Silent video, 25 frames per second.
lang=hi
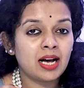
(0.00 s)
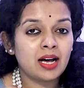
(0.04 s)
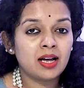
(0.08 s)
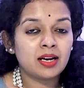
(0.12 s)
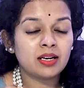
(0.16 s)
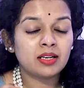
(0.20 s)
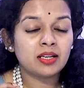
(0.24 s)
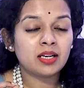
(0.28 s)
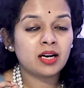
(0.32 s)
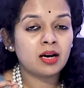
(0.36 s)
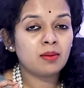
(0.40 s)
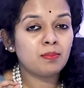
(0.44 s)

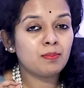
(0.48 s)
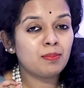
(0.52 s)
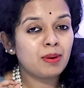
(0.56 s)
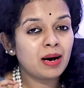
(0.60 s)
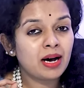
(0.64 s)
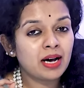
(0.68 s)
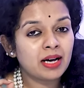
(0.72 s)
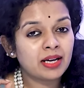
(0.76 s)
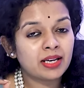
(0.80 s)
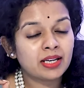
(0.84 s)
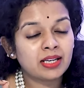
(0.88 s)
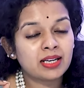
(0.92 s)
कान का
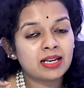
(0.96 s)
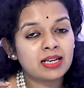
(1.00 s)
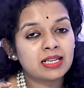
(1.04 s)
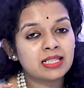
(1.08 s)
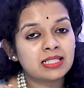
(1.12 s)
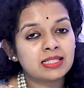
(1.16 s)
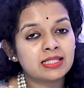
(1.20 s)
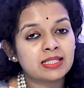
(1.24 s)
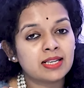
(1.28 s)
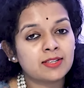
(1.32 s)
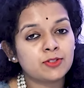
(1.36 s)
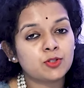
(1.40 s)
बाहर का
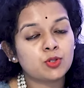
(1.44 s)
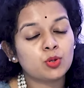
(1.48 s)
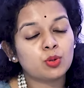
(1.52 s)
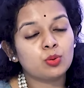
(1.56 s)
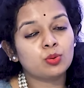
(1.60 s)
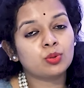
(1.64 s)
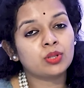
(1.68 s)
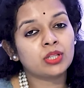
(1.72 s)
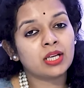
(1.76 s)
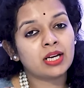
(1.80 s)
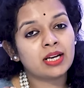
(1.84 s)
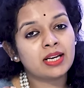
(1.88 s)
हिस्सा
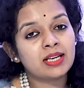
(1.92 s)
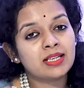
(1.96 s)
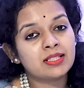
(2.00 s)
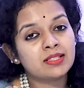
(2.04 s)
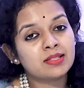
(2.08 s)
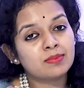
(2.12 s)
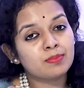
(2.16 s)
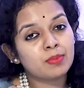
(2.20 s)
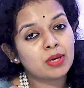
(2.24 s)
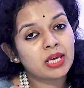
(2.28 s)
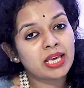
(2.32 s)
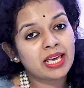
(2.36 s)
जो होता है
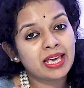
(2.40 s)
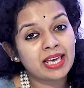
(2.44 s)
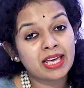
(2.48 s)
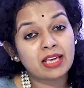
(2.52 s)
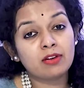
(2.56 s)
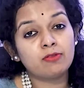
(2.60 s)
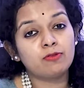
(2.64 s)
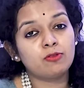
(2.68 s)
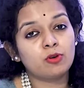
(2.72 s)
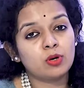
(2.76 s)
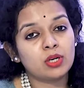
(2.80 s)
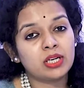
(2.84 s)
इसमें
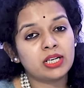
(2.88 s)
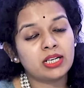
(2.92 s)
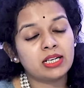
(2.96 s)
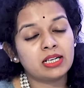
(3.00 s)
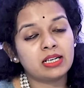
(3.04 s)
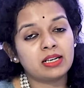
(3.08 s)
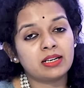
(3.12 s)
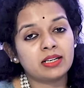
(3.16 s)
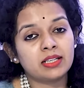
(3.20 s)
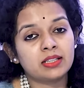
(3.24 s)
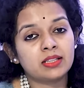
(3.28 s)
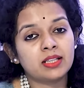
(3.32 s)
हेयर
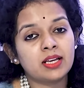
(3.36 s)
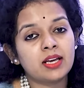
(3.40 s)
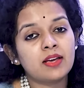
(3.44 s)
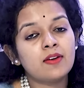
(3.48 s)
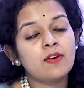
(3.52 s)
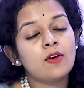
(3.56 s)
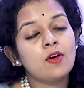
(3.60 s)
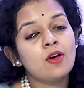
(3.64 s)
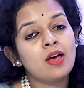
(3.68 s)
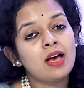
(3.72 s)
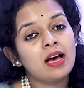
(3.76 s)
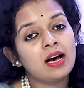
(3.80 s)
फॉलिकल रहते
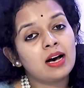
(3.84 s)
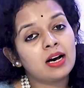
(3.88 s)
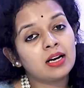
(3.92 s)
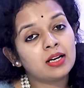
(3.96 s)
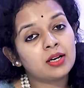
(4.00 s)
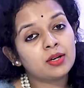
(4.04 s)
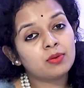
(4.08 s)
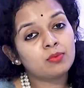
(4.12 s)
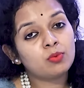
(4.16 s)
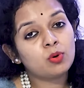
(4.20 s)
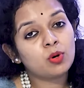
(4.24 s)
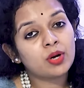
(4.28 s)
हैं
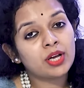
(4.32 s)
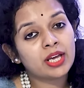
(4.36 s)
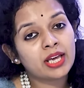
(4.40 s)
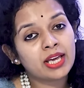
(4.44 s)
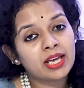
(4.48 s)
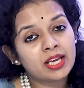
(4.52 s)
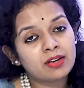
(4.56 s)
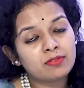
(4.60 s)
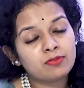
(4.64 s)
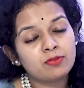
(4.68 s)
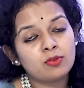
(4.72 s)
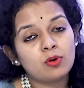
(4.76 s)
अगर वो
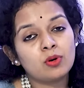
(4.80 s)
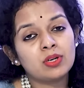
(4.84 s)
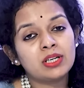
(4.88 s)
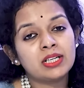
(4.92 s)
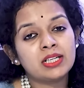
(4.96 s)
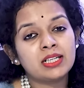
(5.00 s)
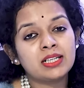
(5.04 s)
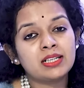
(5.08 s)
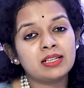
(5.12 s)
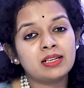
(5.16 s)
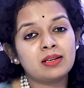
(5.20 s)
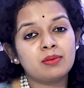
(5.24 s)
हेयर
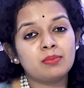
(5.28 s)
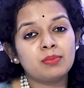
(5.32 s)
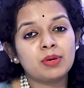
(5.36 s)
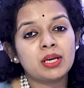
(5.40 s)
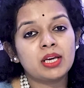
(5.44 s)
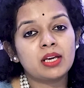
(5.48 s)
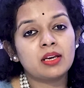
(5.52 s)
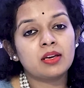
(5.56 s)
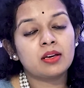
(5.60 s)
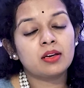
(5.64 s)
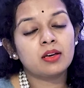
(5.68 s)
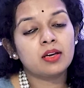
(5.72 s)
फॉलिकल
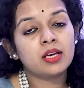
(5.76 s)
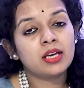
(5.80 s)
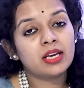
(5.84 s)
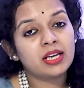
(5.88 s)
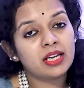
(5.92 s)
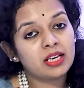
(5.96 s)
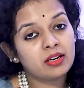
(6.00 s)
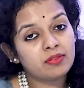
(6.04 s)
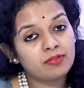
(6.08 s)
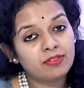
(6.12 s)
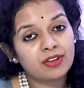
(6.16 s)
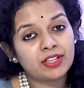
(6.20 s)
में
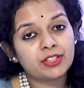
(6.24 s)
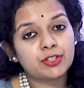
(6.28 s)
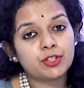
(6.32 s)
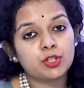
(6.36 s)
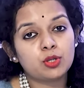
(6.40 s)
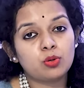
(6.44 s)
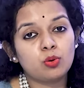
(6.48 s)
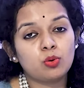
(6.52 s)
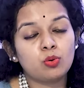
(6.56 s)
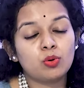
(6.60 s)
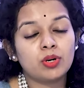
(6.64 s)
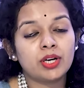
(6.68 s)

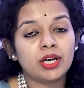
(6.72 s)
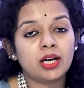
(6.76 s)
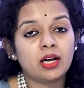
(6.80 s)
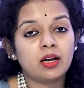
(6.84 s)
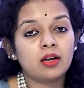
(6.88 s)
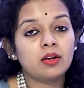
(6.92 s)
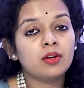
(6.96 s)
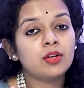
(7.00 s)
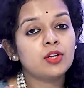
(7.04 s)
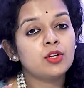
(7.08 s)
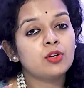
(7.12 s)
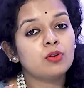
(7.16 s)
इन्फेक्शन हो
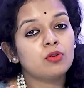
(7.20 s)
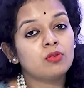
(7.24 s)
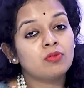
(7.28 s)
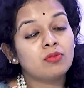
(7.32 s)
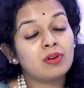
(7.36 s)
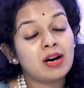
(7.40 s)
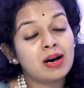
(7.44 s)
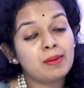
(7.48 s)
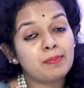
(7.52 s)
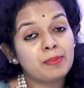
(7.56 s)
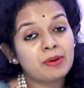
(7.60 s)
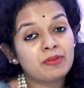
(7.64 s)
गया
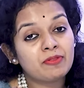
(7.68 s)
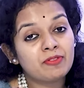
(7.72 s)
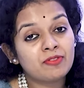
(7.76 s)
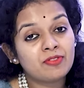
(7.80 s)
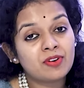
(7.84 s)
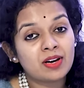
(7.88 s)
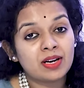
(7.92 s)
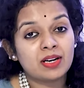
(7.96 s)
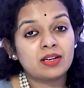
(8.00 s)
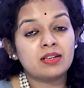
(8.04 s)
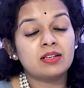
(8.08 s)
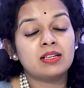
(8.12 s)
वहाँ पे
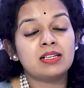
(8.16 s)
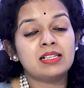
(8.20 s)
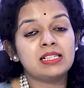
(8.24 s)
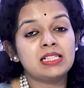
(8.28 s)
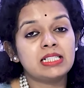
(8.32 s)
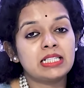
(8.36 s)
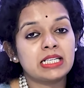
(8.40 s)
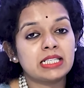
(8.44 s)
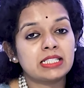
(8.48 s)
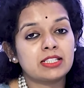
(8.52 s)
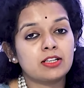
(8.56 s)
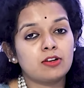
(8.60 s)

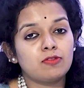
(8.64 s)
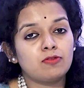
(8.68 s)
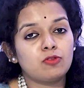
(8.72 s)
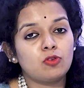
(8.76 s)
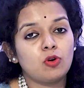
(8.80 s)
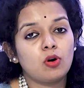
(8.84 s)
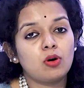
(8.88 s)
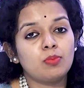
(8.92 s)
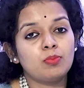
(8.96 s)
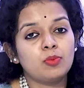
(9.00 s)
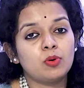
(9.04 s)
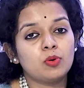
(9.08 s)
फरंकल जैसा
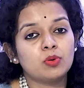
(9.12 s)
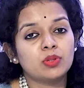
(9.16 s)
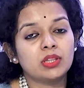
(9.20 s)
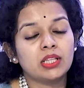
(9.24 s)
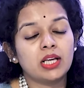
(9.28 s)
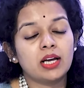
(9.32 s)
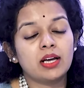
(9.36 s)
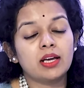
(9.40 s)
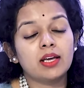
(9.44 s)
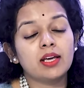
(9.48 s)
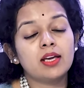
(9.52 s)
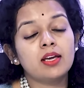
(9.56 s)
फॉर्म
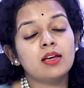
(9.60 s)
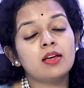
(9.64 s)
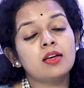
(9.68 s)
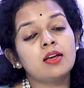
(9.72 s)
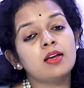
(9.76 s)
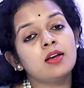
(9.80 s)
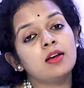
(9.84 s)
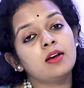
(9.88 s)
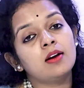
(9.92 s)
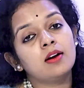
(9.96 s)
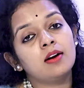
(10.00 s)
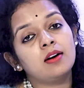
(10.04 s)
होता है
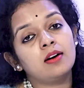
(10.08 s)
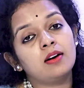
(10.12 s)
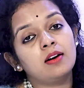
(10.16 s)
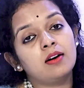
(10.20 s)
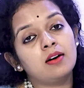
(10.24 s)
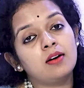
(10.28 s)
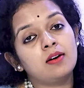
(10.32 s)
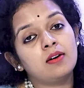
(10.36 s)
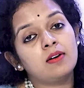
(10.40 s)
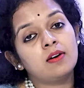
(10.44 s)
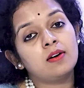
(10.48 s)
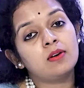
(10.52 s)

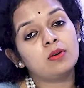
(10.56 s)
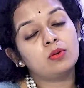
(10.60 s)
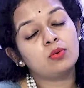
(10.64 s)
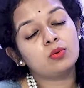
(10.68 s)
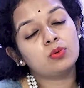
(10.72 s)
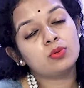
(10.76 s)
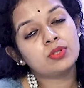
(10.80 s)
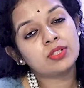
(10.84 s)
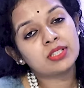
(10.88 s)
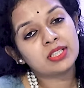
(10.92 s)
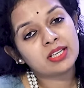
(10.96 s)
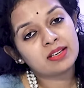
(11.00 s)

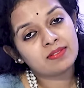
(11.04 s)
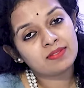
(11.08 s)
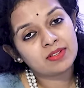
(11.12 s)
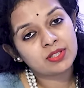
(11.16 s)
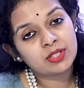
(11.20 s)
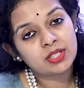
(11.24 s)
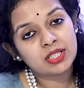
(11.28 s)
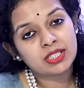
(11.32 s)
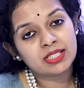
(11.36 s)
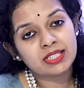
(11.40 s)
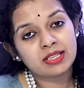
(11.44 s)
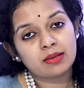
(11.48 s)
उसके
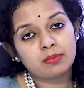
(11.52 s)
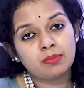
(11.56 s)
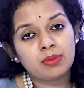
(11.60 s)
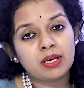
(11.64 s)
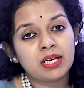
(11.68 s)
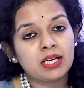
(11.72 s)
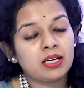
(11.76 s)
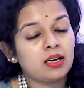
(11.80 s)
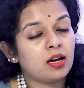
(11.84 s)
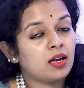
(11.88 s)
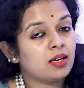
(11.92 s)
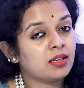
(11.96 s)
वजह से
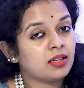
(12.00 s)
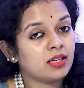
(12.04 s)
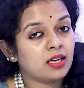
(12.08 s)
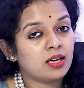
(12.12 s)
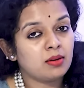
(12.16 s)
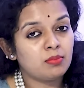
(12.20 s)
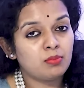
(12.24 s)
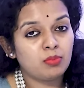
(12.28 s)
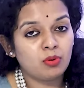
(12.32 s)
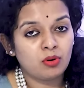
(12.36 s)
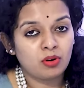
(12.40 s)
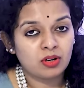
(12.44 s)
भी कान
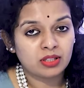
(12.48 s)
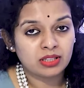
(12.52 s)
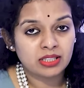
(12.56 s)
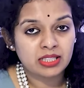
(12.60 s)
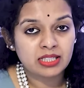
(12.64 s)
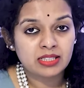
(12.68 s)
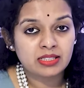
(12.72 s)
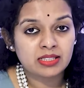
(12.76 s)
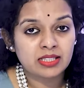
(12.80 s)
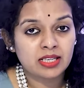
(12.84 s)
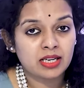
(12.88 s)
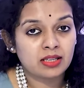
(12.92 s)
का
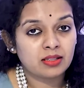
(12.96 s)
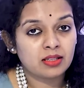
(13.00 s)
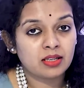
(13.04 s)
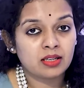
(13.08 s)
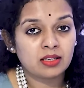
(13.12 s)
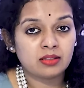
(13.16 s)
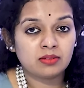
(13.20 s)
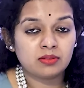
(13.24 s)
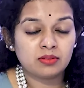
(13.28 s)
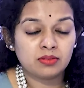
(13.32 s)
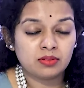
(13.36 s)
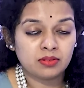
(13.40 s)
बहुत ही
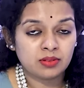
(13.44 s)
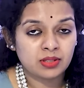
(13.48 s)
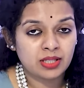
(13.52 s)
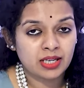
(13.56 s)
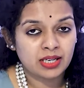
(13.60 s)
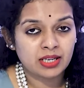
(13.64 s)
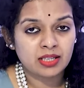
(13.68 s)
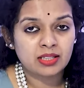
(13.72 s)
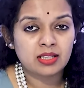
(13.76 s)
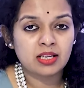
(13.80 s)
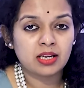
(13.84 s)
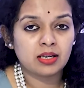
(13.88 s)
ज़्यादा
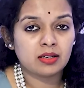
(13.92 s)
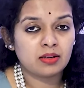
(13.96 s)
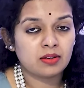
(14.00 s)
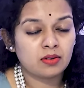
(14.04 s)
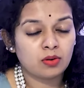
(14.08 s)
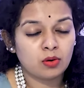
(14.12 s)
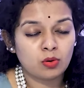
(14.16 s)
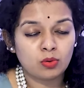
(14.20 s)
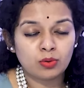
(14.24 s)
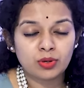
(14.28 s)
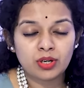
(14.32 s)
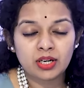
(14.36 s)
दर्द
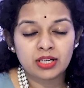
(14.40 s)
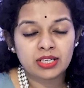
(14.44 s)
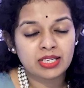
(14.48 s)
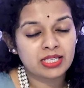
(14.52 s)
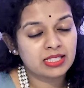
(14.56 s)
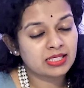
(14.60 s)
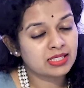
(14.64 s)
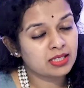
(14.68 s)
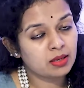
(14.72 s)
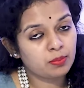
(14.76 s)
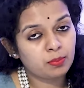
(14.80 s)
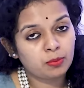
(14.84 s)
होना
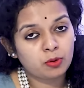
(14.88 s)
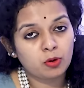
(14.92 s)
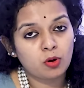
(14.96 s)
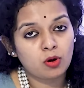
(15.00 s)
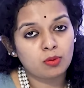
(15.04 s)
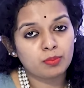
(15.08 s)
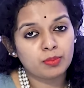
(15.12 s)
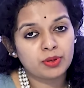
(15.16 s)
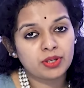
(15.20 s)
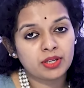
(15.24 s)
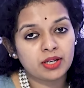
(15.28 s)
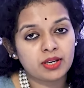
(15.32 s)
ये सब
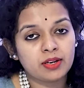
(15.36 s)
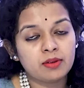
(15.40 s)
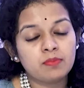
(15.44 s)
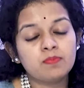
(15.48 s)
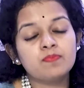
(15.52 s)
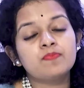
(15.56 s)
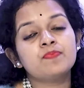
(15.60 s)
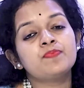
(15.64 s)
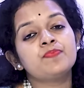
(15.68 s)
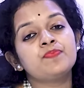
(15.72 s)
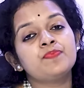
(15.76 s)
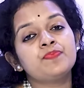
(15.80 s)
कॉमन
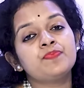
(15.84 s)
है